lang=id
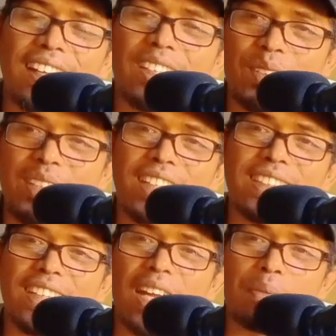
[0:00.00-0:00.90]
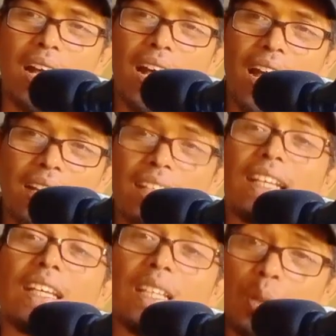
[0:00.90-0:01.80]
Dan itu dikasihkan Bahar,
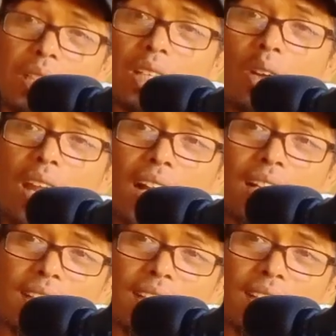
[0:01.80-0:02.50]
itu ditolak.